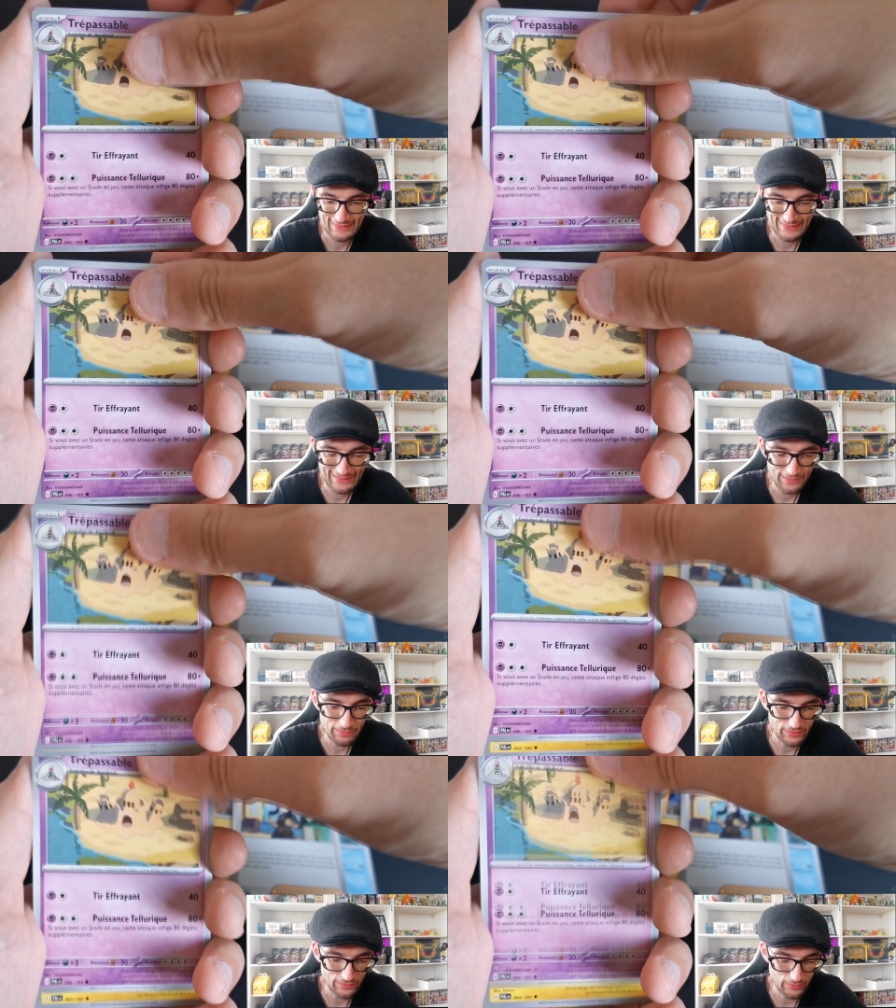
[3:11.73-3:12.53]
très
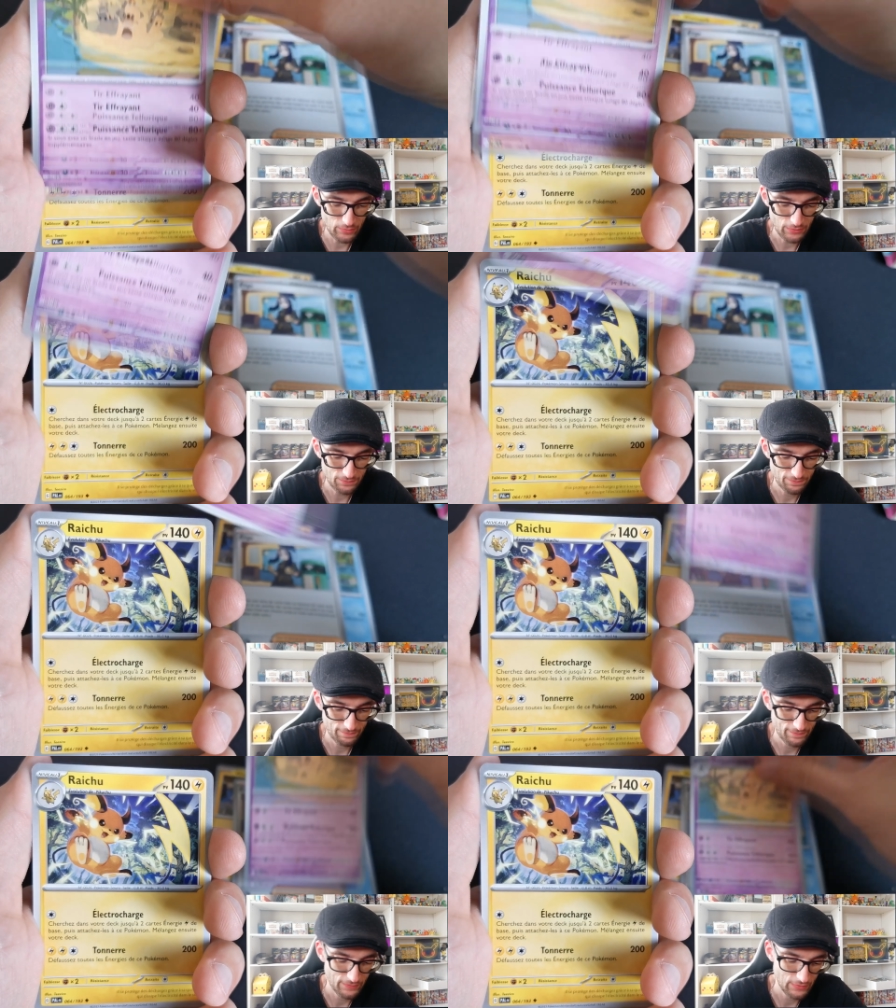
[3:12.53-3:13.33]
passable,
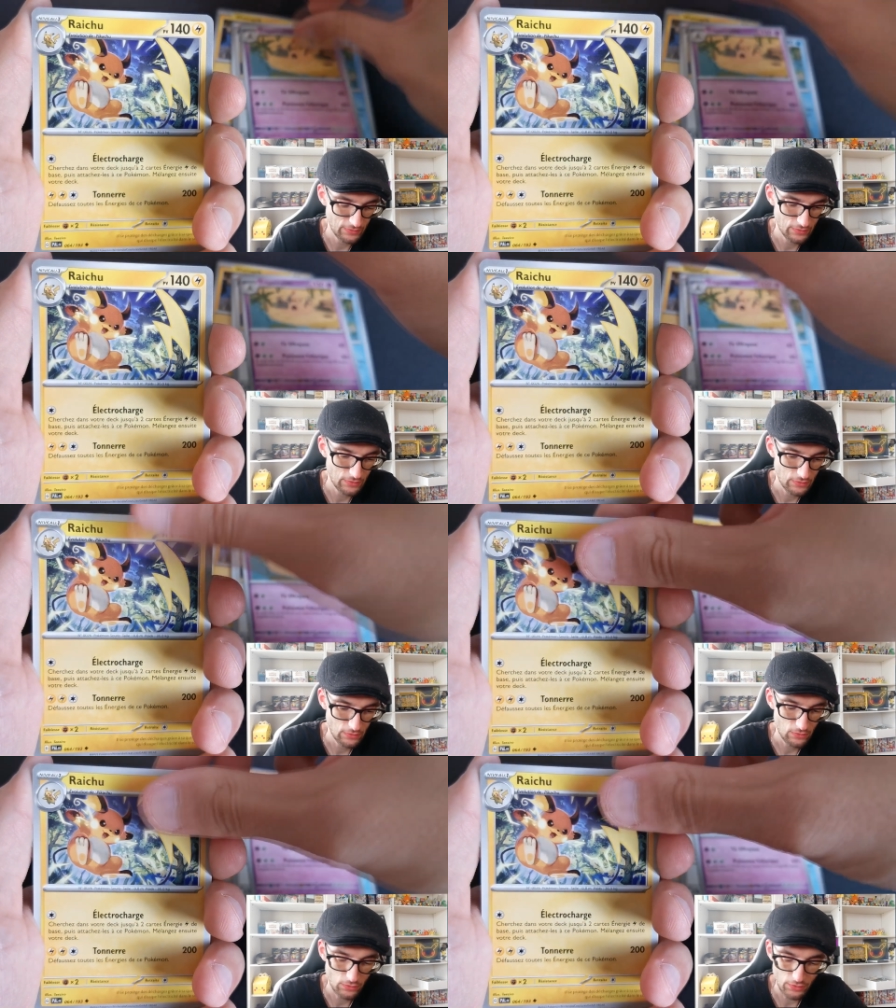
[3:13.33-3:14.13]

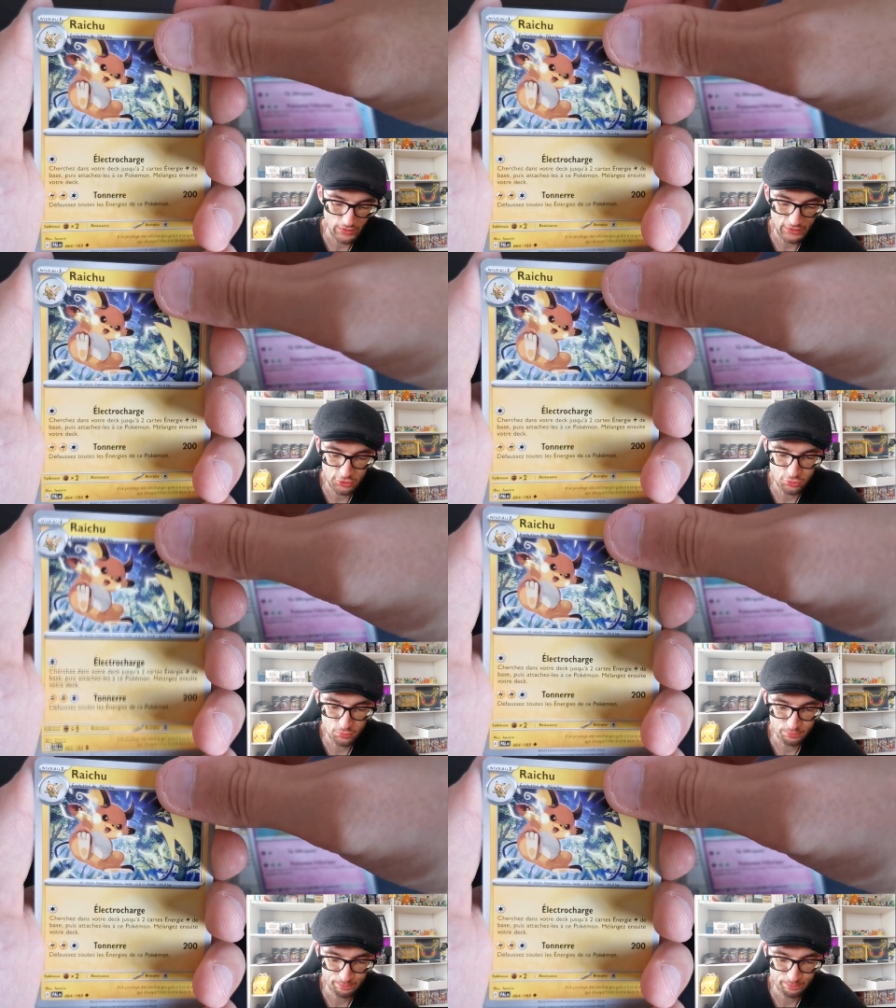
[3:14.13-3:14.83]
Raichu,